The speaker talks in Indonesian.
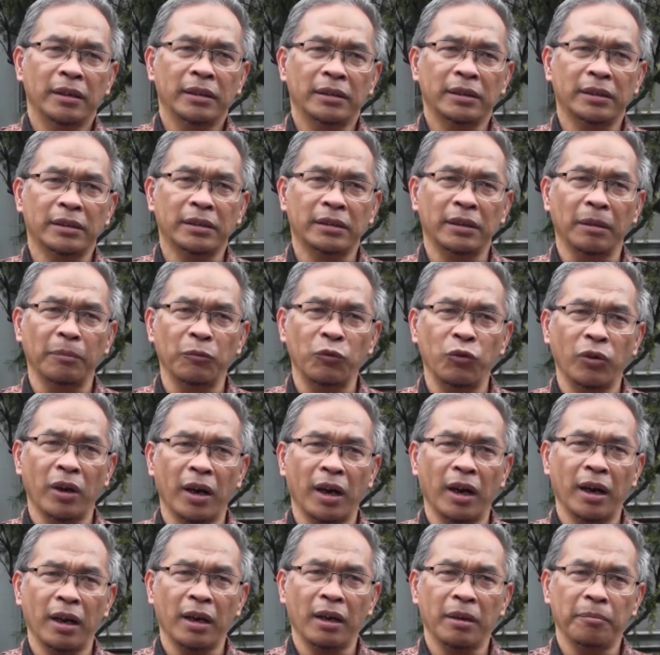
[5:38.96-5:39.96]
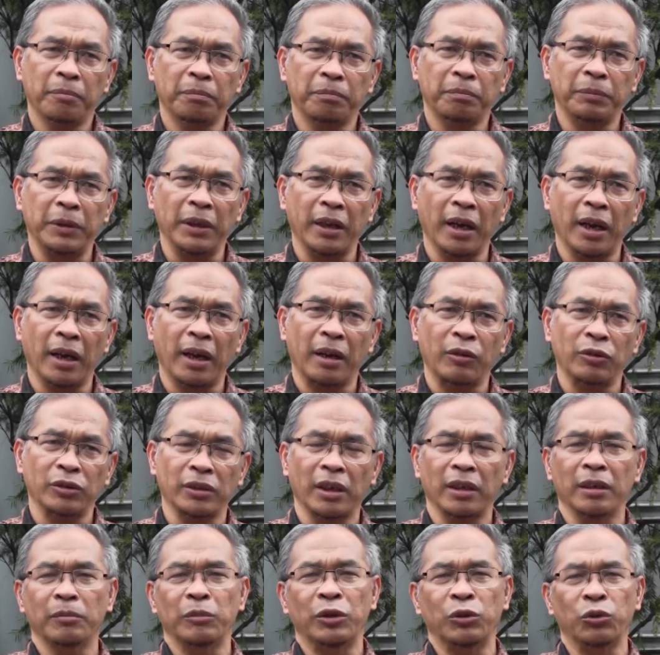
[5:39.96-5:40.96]
semua pihak
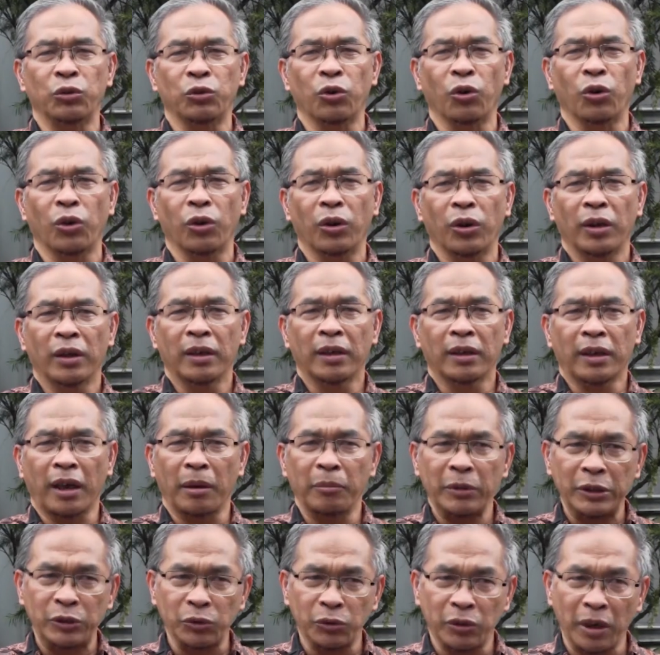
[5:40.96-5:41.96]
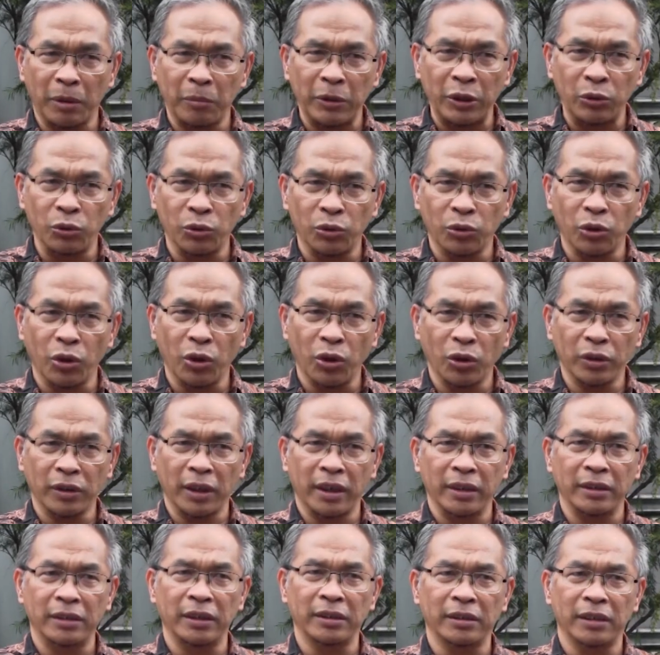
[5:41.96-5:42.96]
harus saling mendukung. Kami juga mendukung
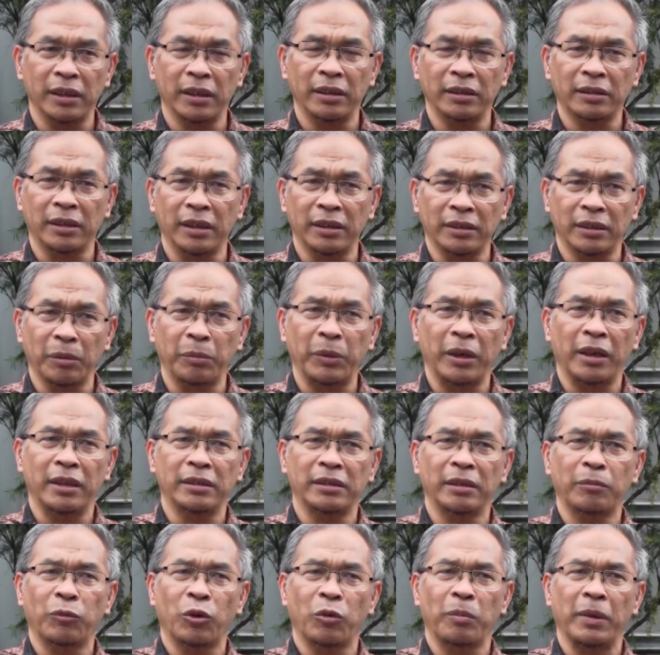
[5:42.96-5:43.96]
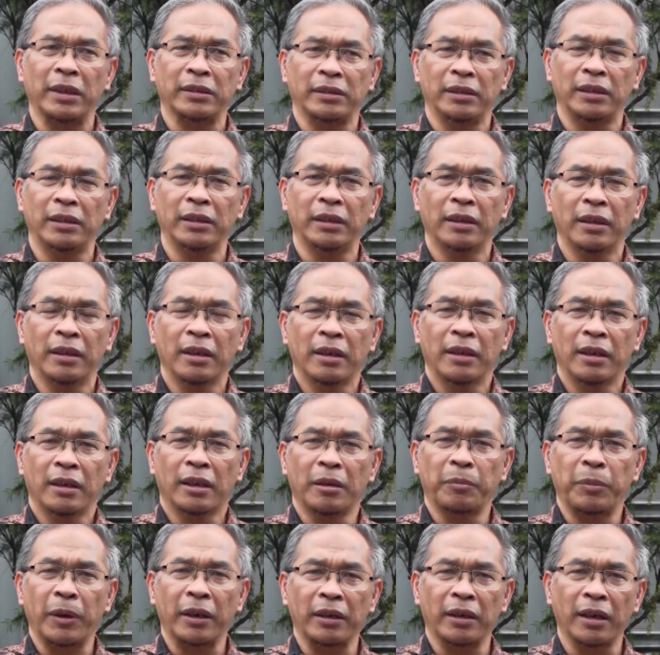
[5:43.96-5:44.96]
dari sisi diseminasi informasi
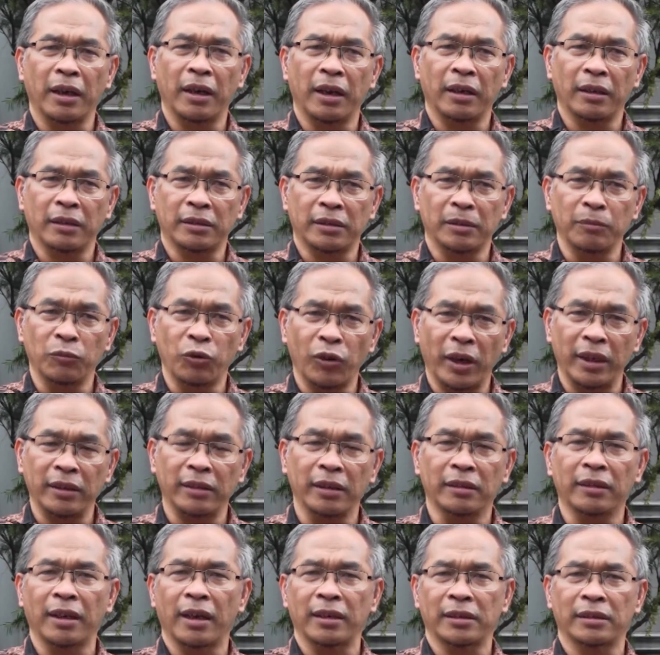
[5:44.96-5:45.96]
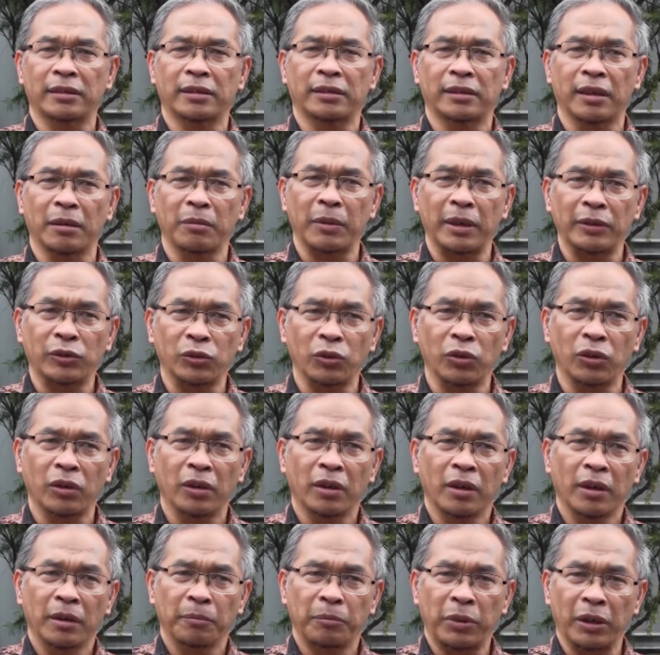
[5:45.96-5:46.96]
kepada semua entitas, termasuk
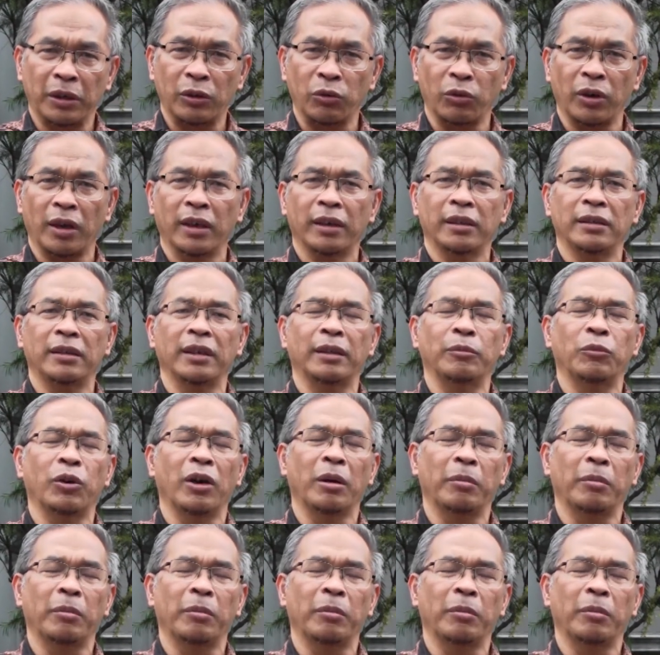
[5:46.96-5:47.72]
perguruan tinggi